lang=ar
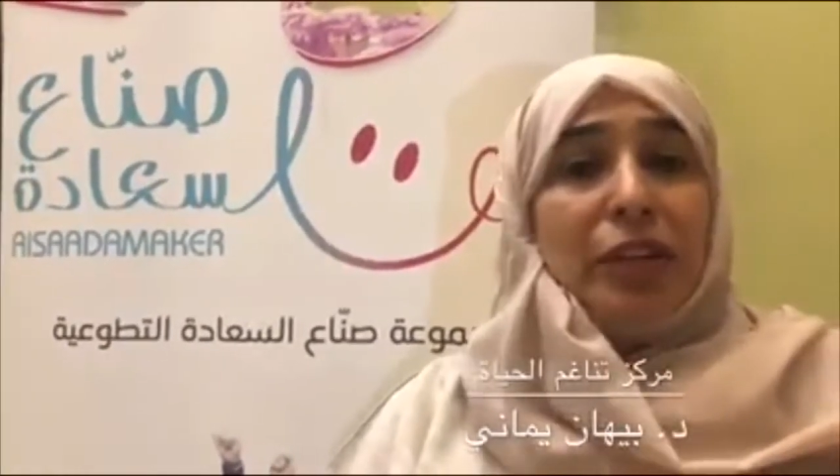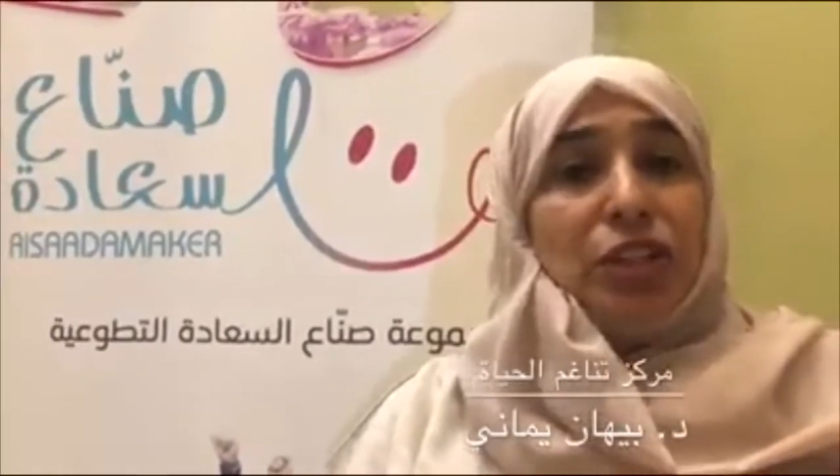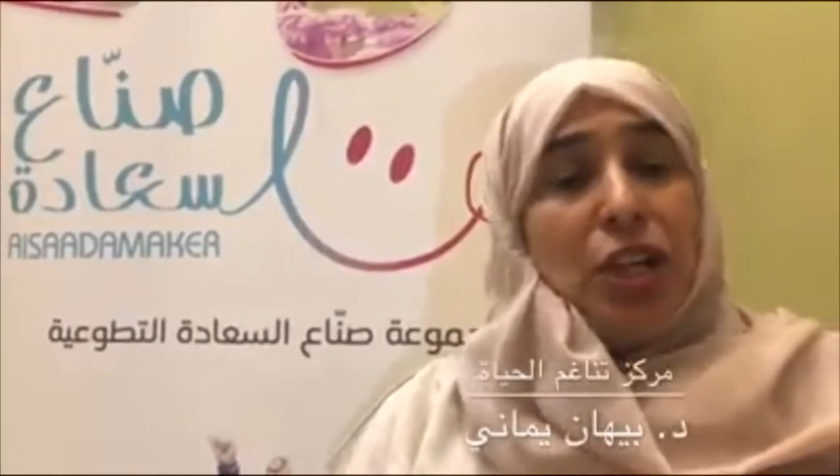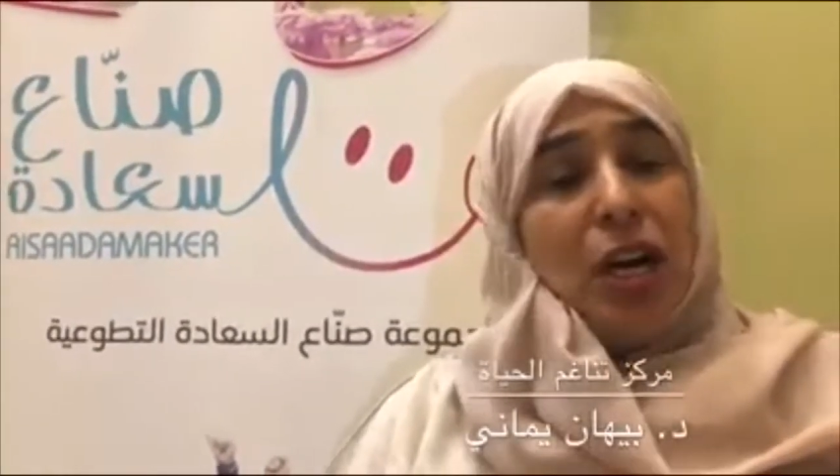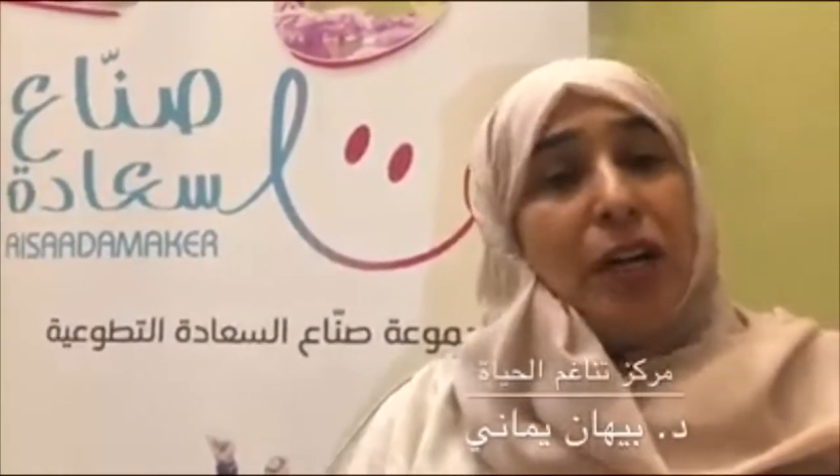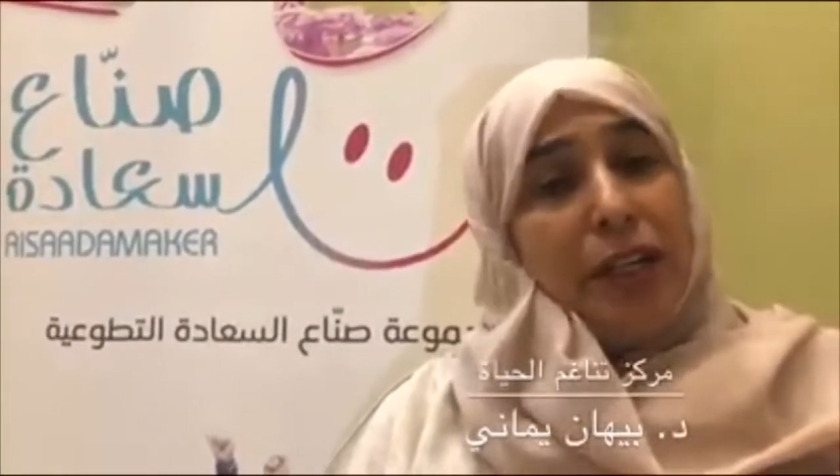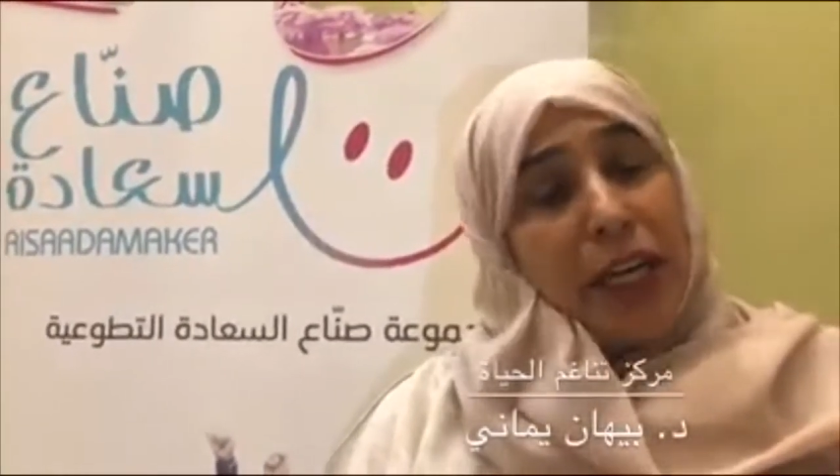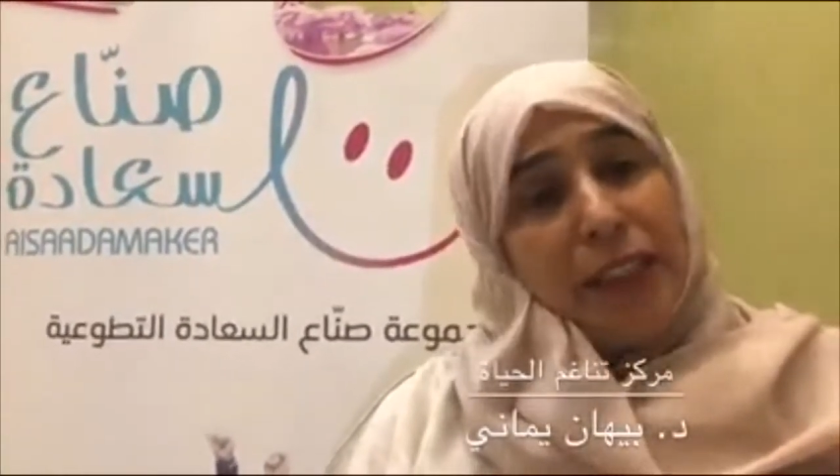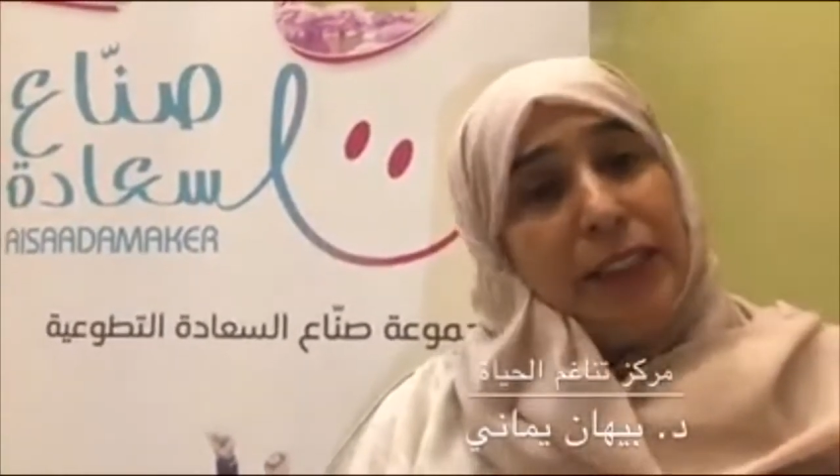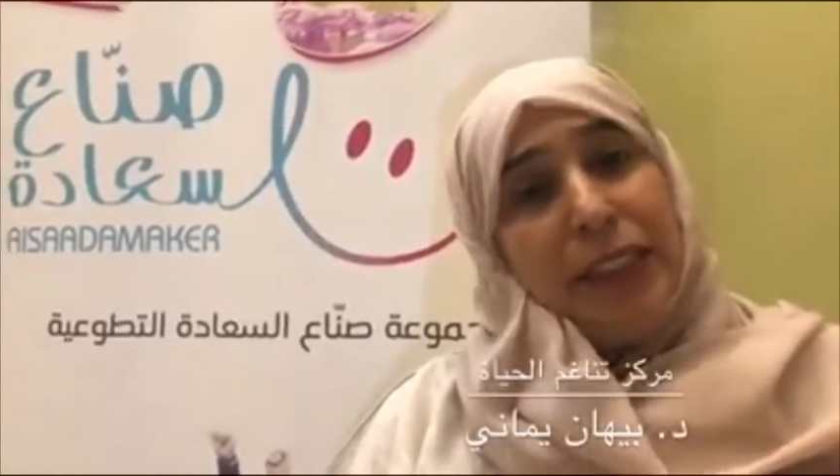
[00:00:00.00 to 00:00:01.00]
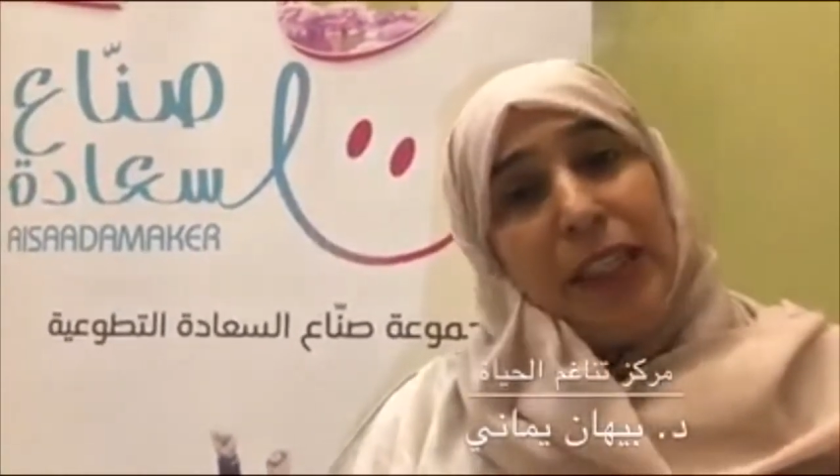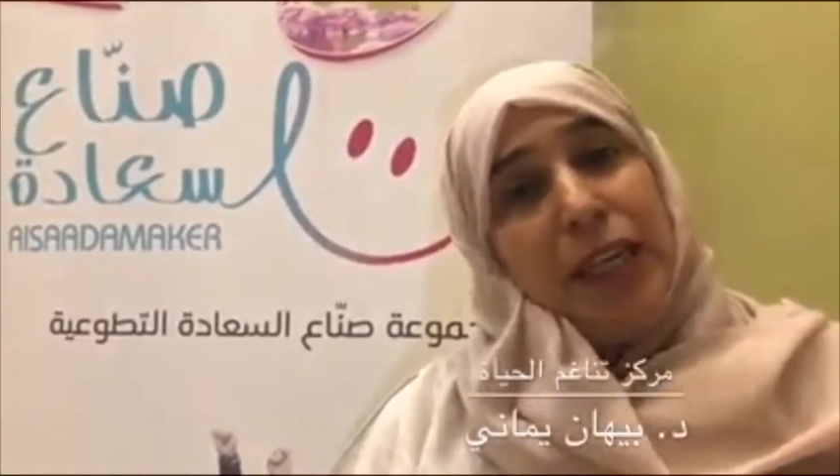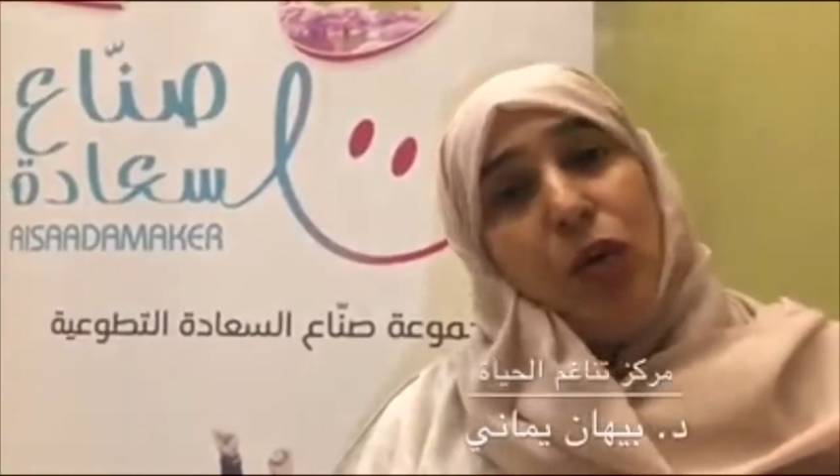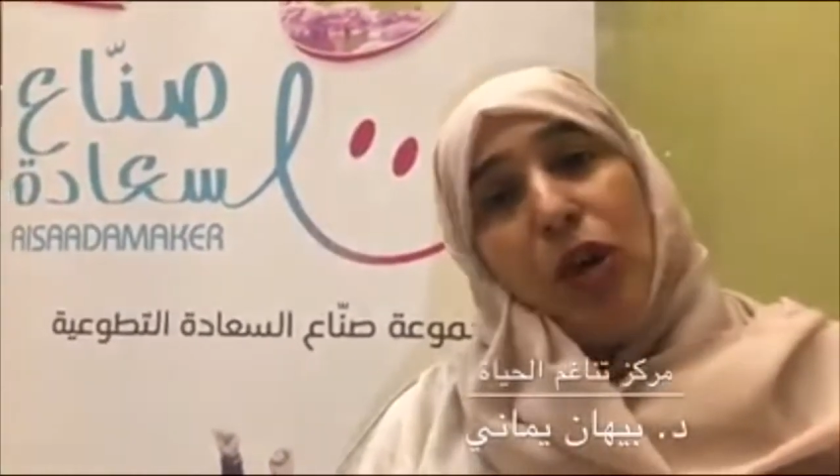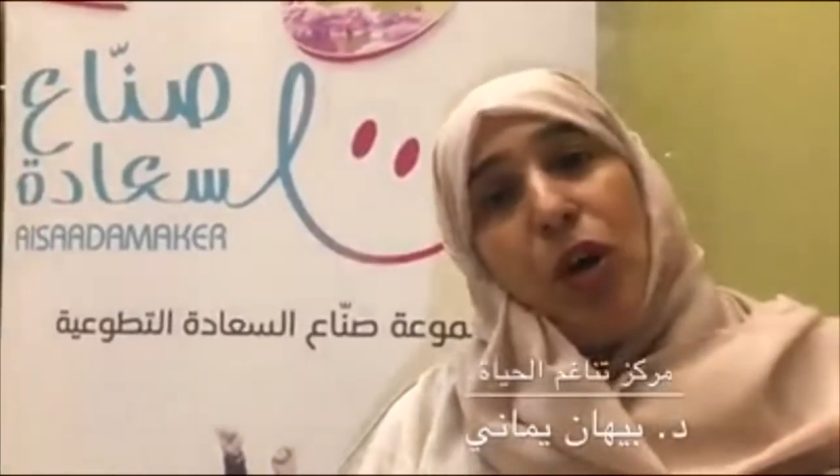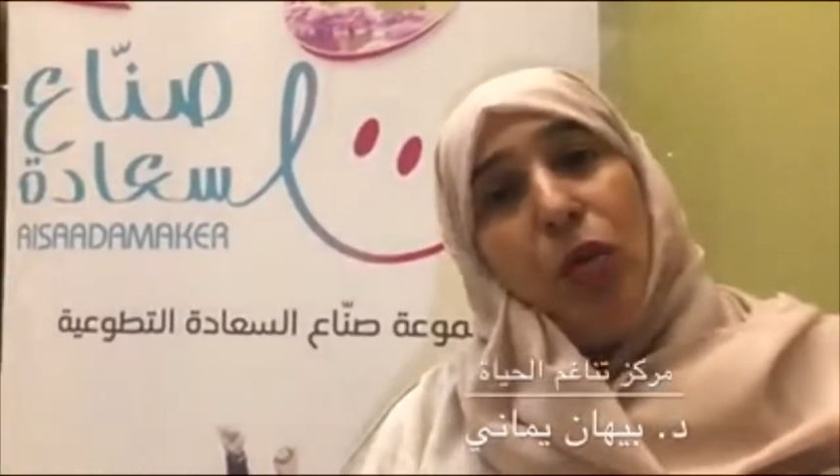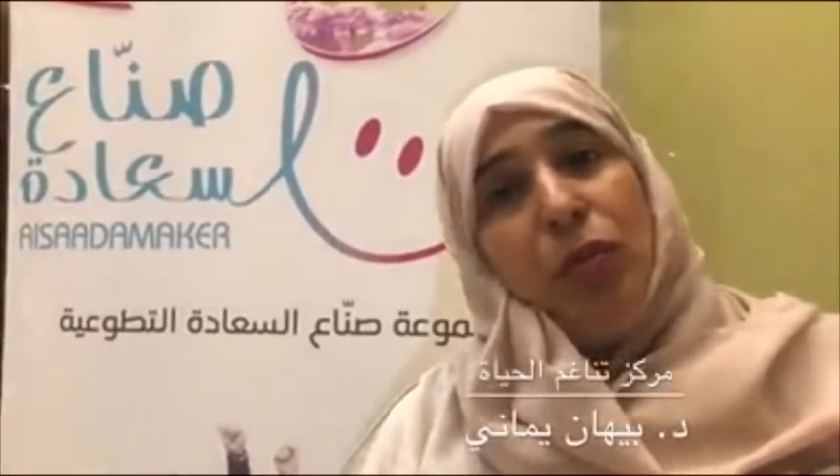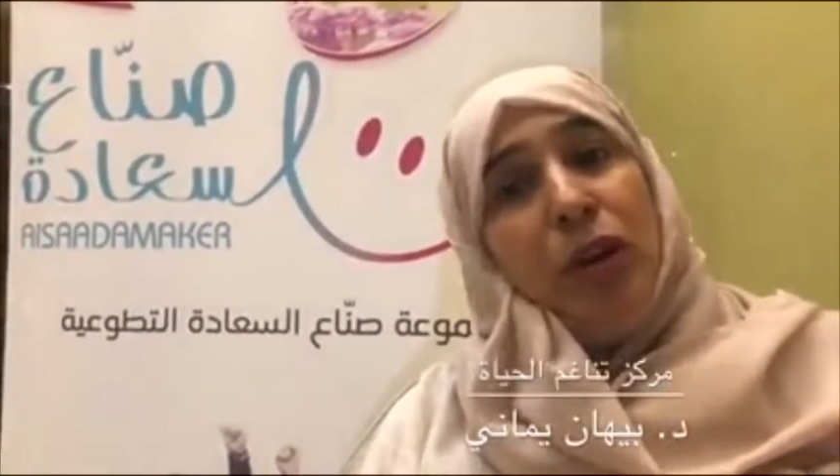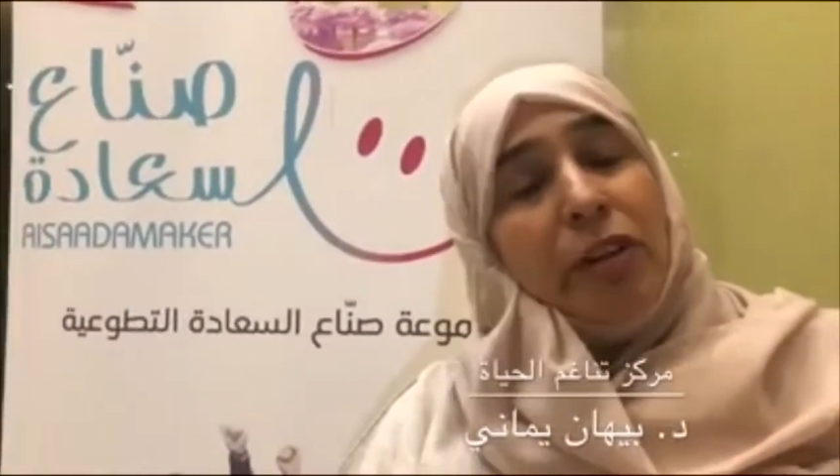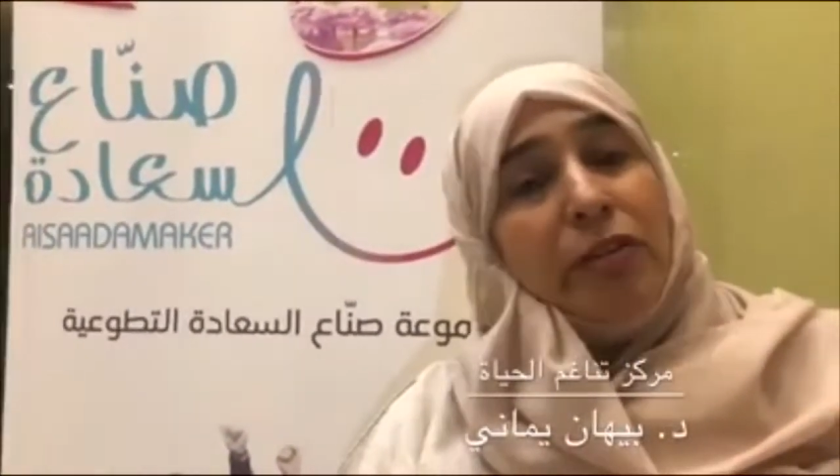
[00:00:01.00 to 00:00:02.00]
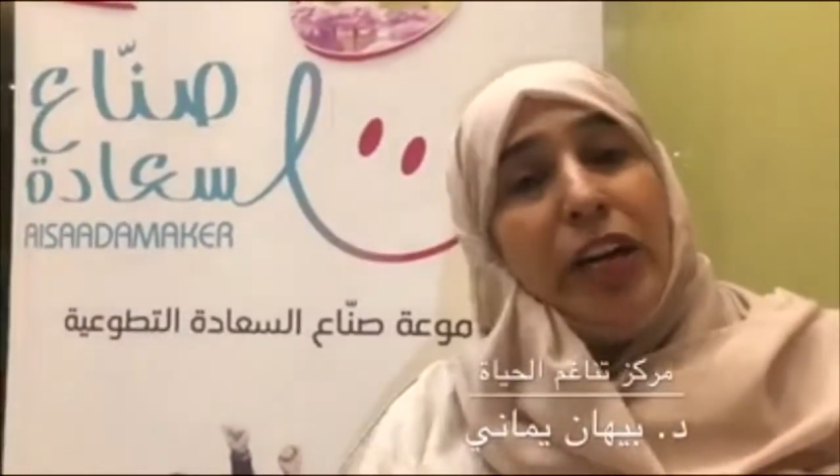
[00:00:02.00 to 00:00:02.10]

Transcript: في شهر يعدي الا ولهم